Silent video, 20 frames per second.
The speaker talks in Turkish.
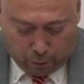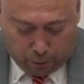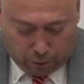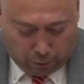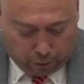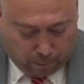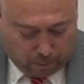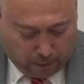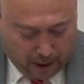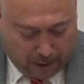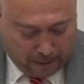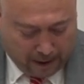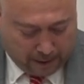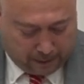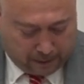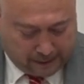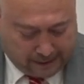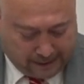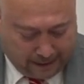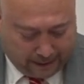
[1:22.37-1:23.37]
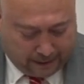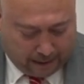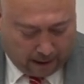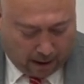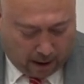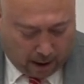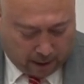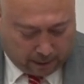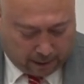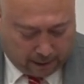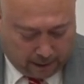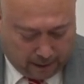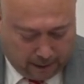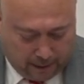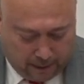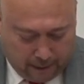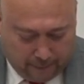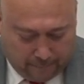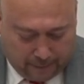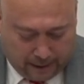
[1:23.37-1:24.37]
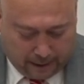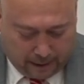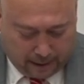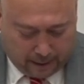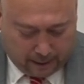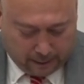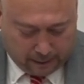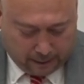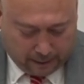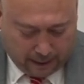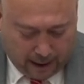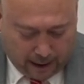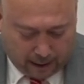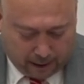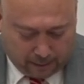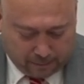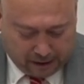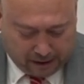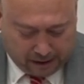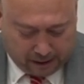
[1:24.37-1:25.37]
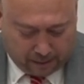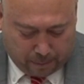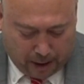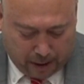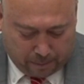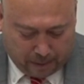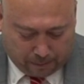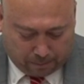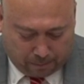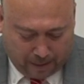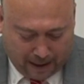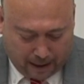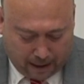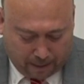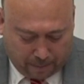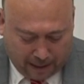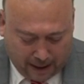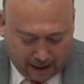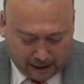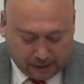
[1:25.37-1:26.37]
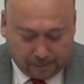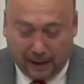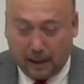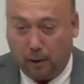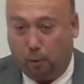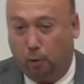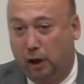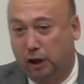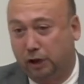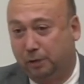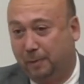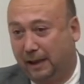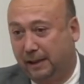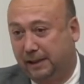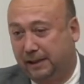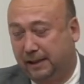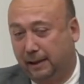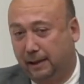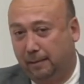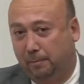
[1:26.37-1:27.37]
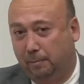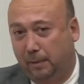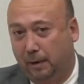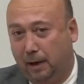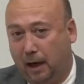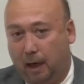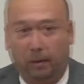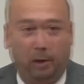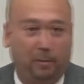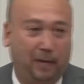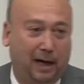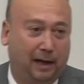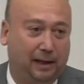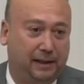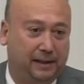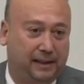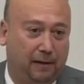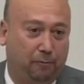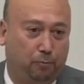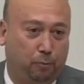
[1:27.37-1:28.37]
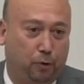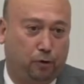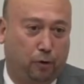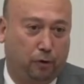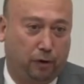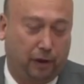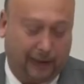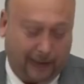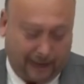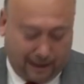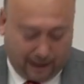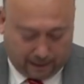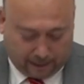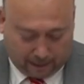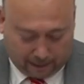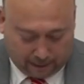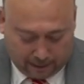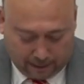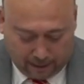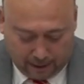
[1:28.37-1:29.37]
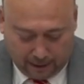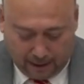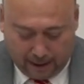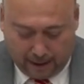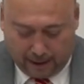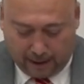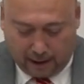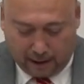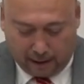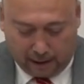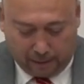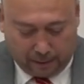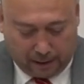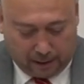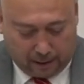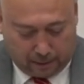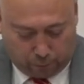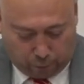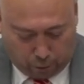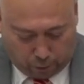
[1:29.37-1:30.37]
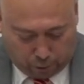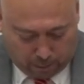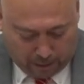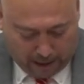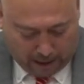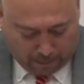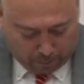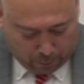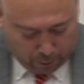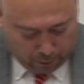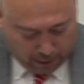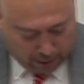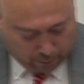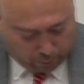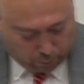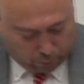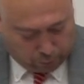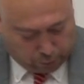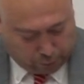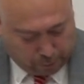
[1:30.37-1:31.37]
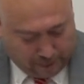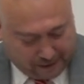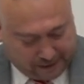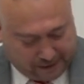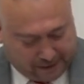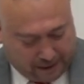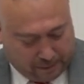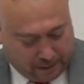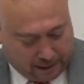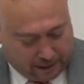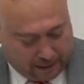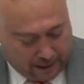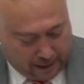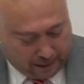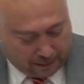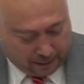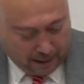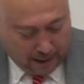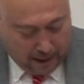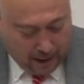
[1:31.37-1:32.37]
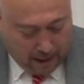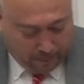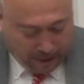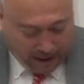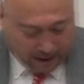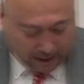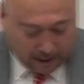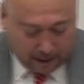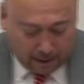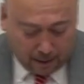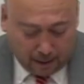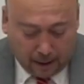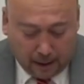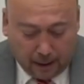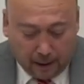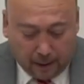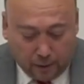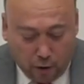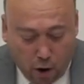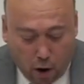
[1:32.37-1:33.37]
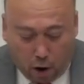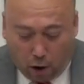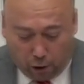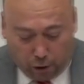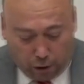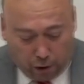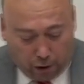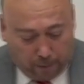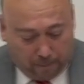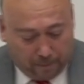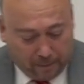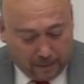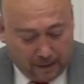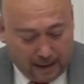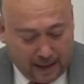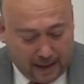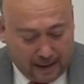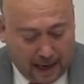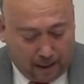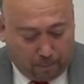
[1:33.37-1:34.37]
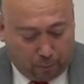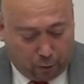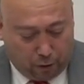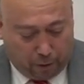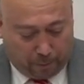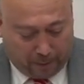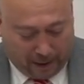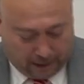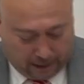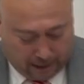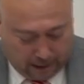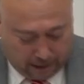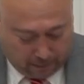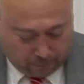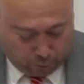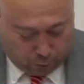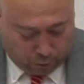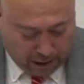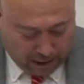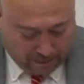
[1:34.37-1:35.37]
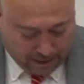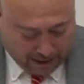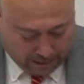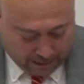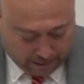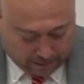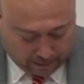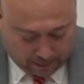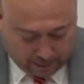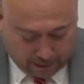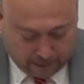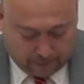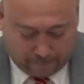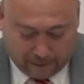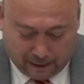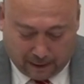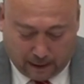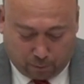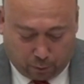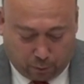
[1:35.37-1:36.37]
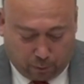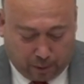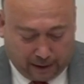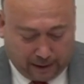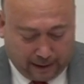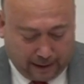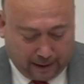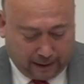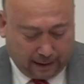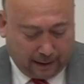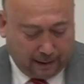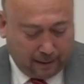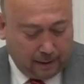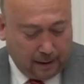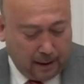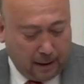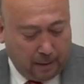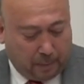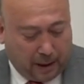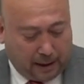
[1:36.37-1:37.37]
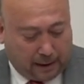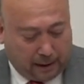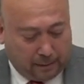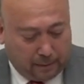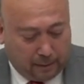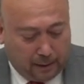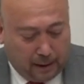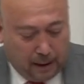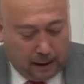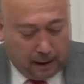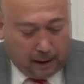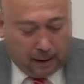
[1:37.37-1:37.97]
müdürü Mehmet Zeki Atlı ve de e, yardımcısı Mehmet Be e, Beyaz Bey'e ulaşmak istedim. Ama maalesef bu konuyla alakalı herhangi bir yorum yapmıyorlar, görüşmek istemediler. Peki ne oluyor? Neden bunu peki gündeme getirdik ve de bu bilgileri? Bakın